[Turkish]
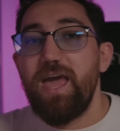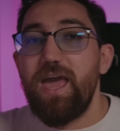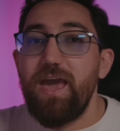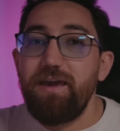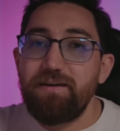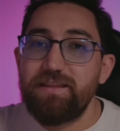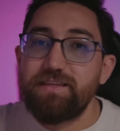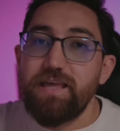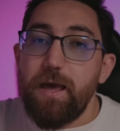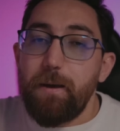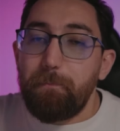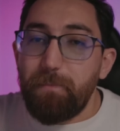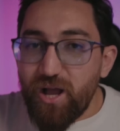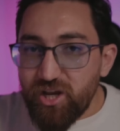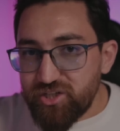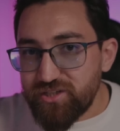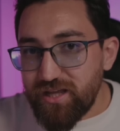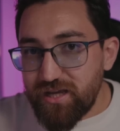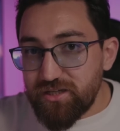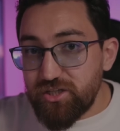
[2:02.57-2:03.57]
Evet
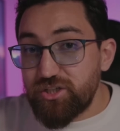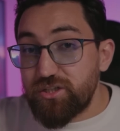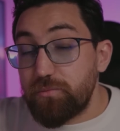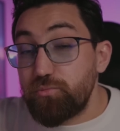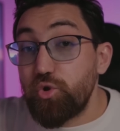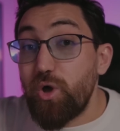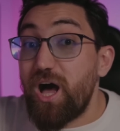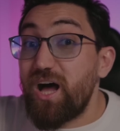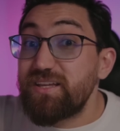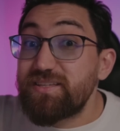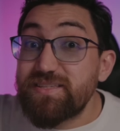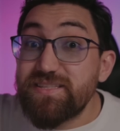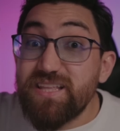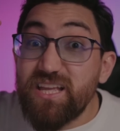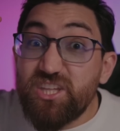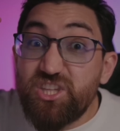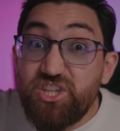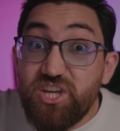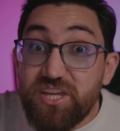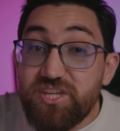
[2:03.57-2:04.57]
başlangıçta bunu aslında
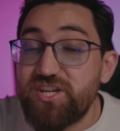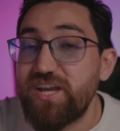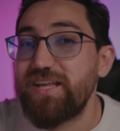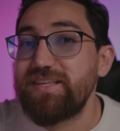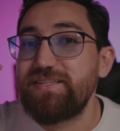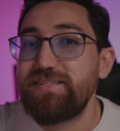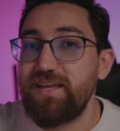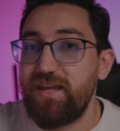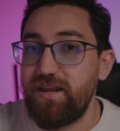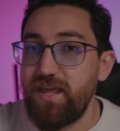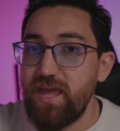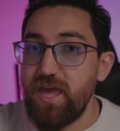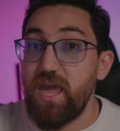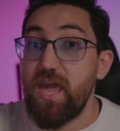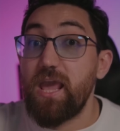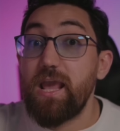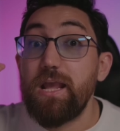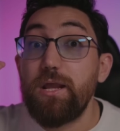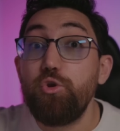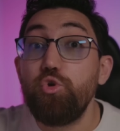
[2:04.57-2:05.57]
geçen sene
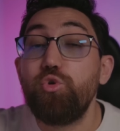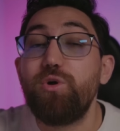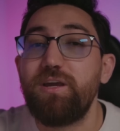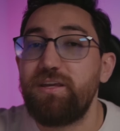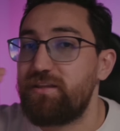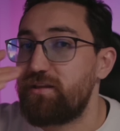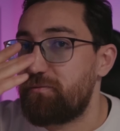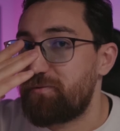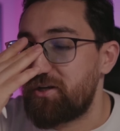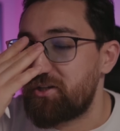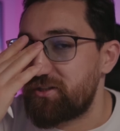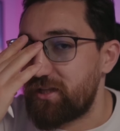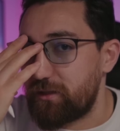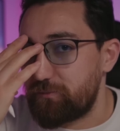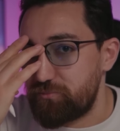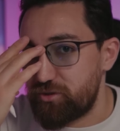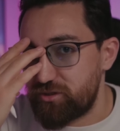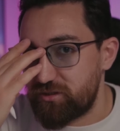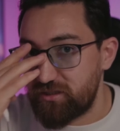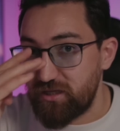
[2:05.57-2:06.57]
Eylül ayında
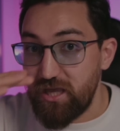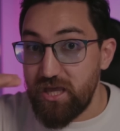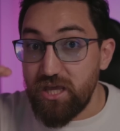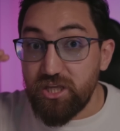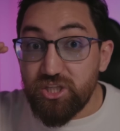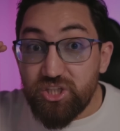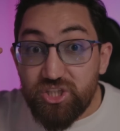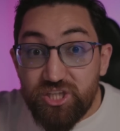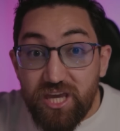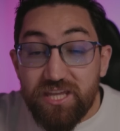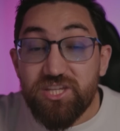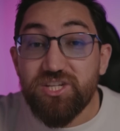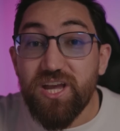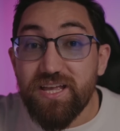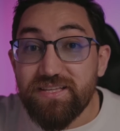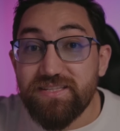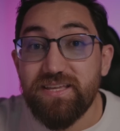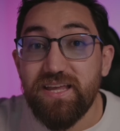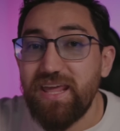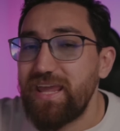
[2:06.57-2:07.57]
başlatmıştık.
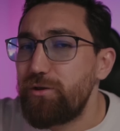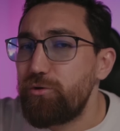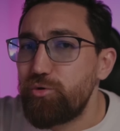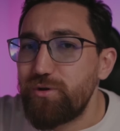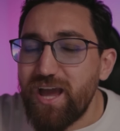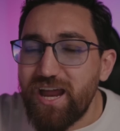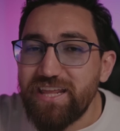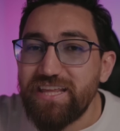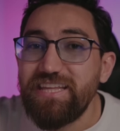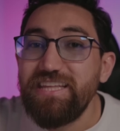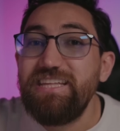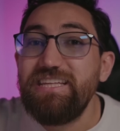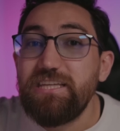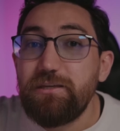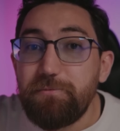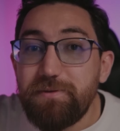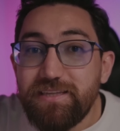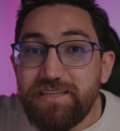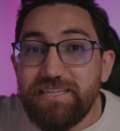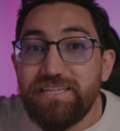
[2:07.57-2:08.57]
Geçen sene Eylül yani
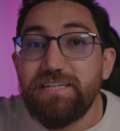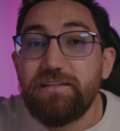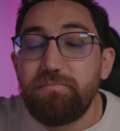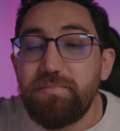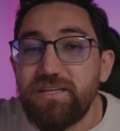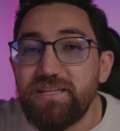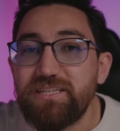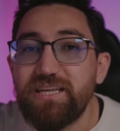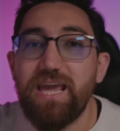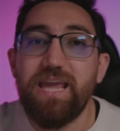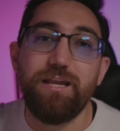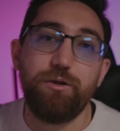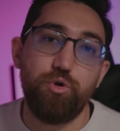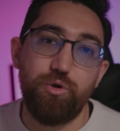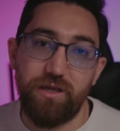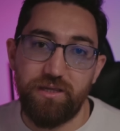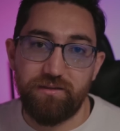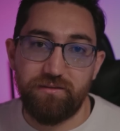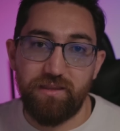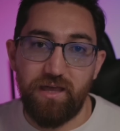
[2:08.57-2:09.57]
2022 Eylül
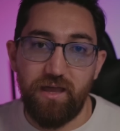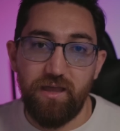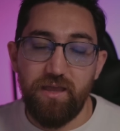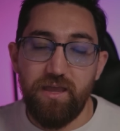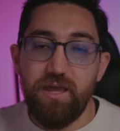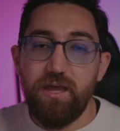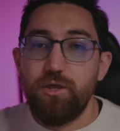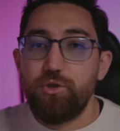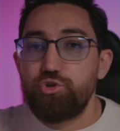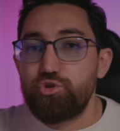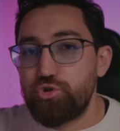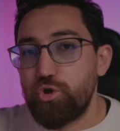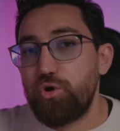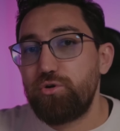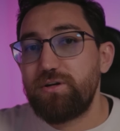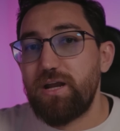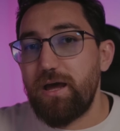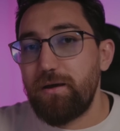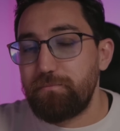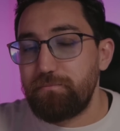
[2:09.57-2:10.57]
ayında.
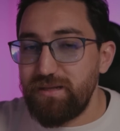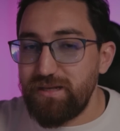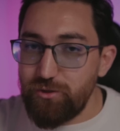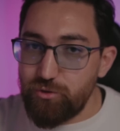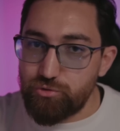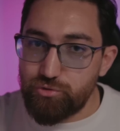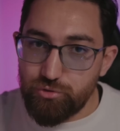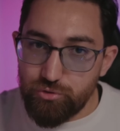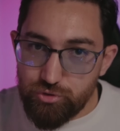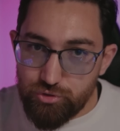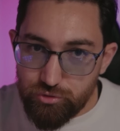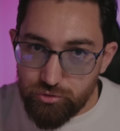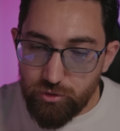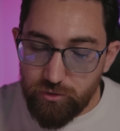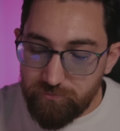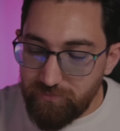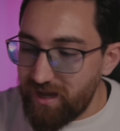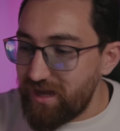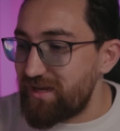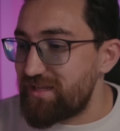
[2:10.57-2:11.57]
Sonra biliyorsunuz e,
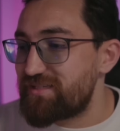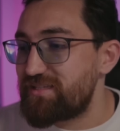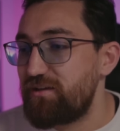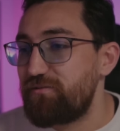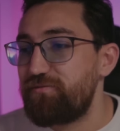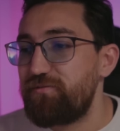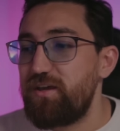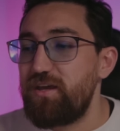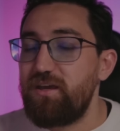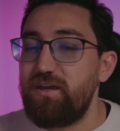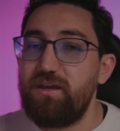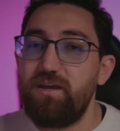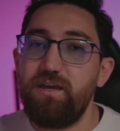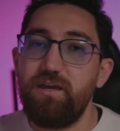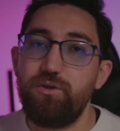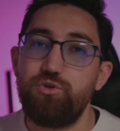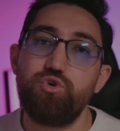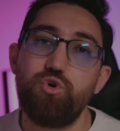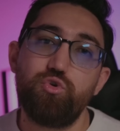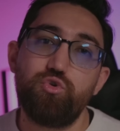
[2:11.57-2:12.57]
maalesef
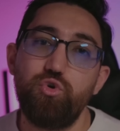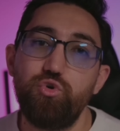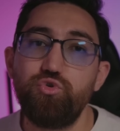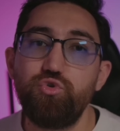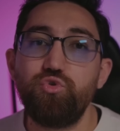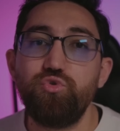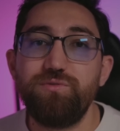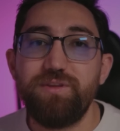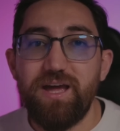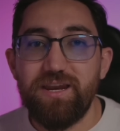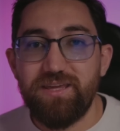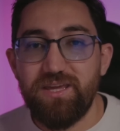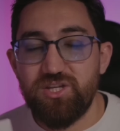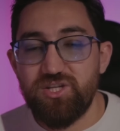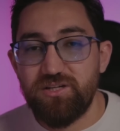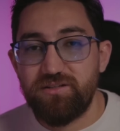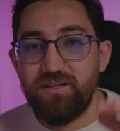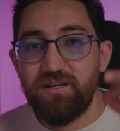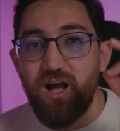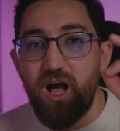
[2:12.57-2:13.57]
e, çok kötü günler
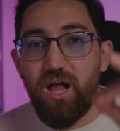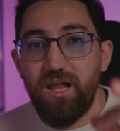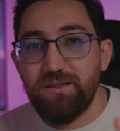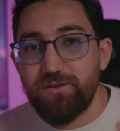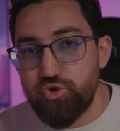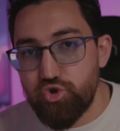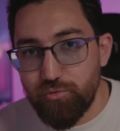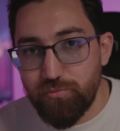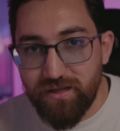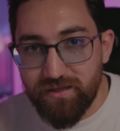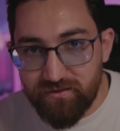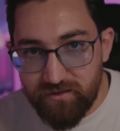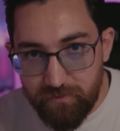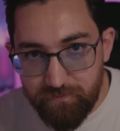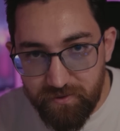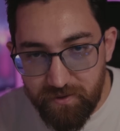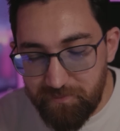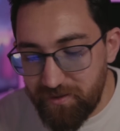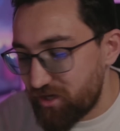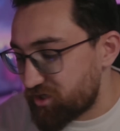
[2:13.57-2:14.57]
geçirdik. 6 Şubat
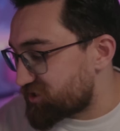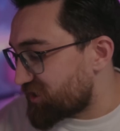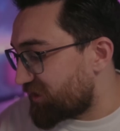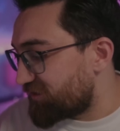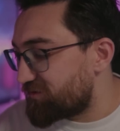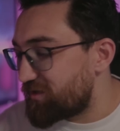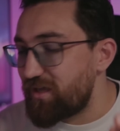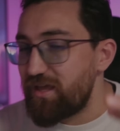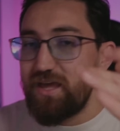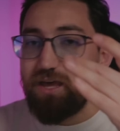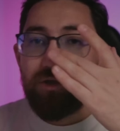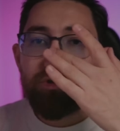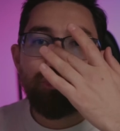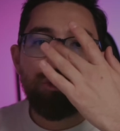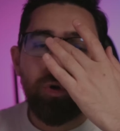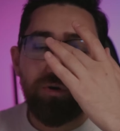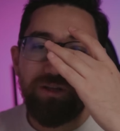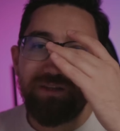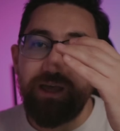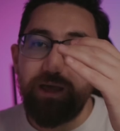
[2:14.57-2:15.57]
depremi yaşandı.
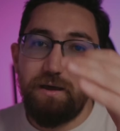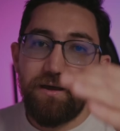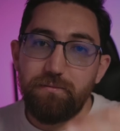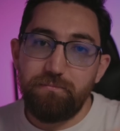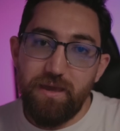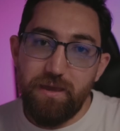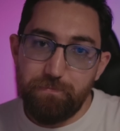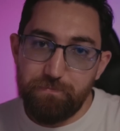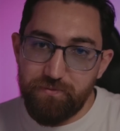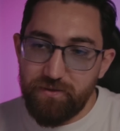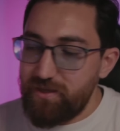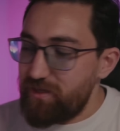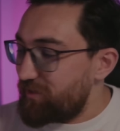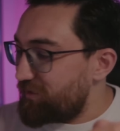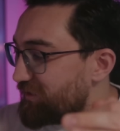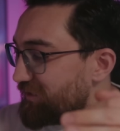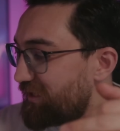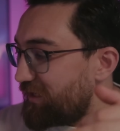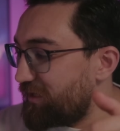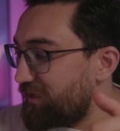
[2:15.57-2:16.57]
Sonra da MEP
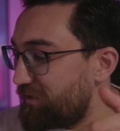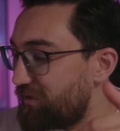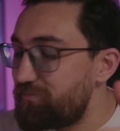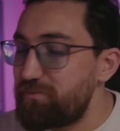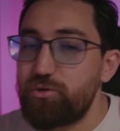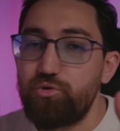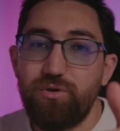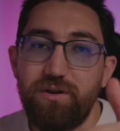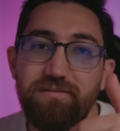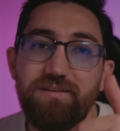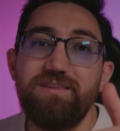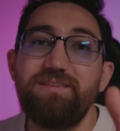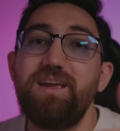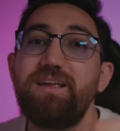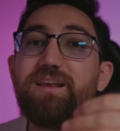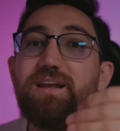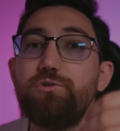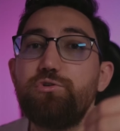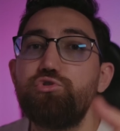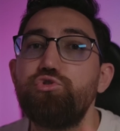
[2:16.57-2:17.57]
e, limit türen
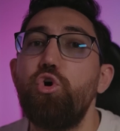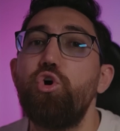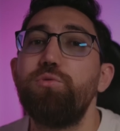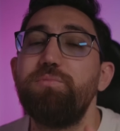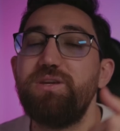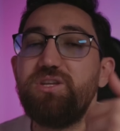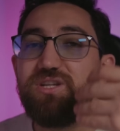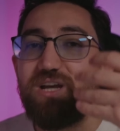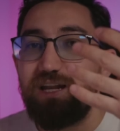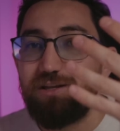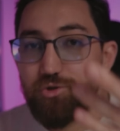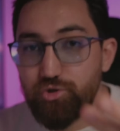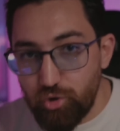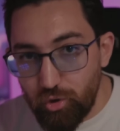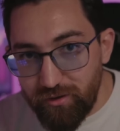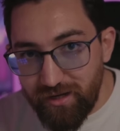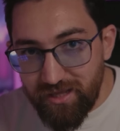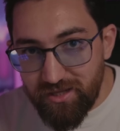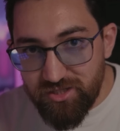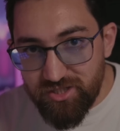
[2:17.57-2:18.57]
integrali sormayacağını
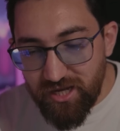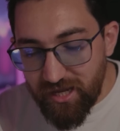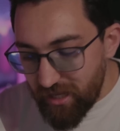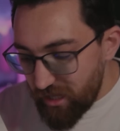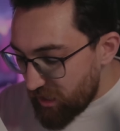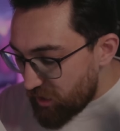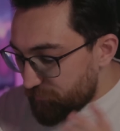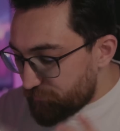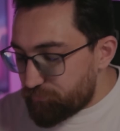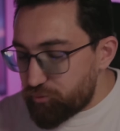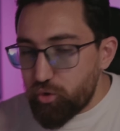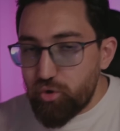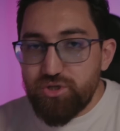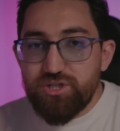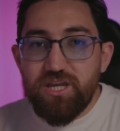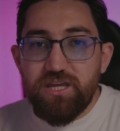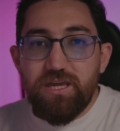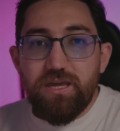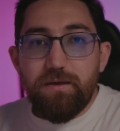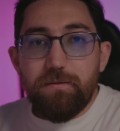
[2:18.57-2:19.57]
söyleyince
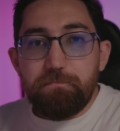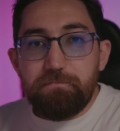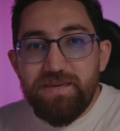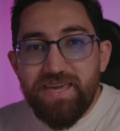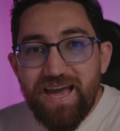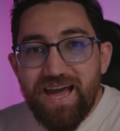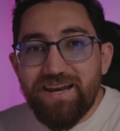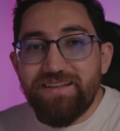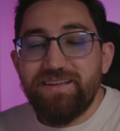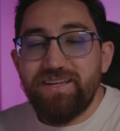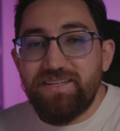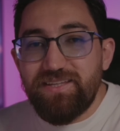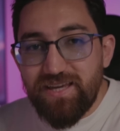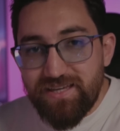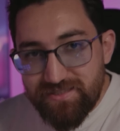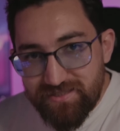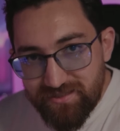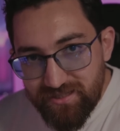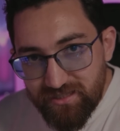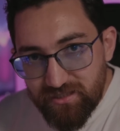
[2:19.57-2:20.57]
projeyi bir yerde
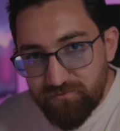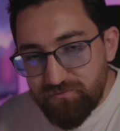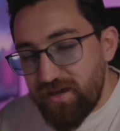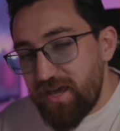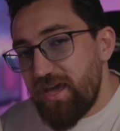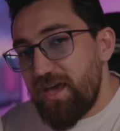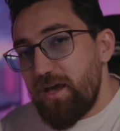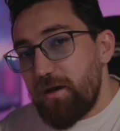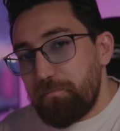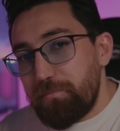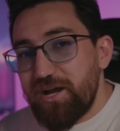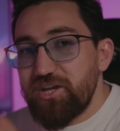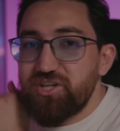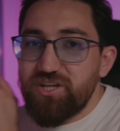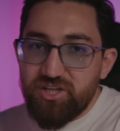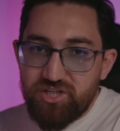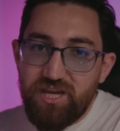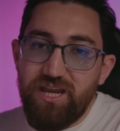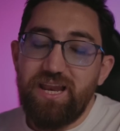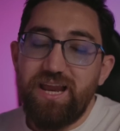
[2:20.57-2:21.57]
kestik ve
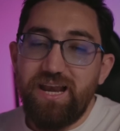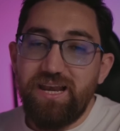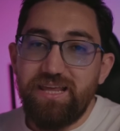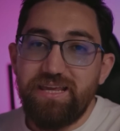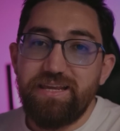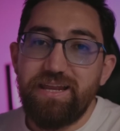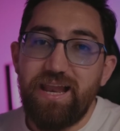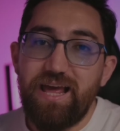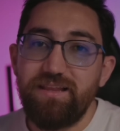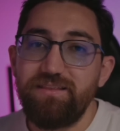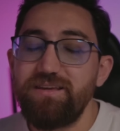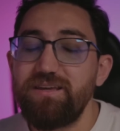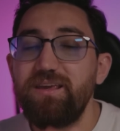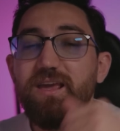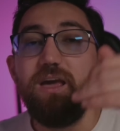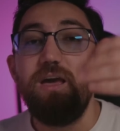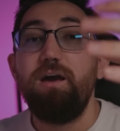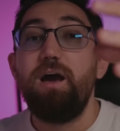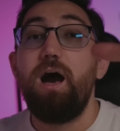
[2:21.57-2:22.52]
başka şeylerle ilgilendik.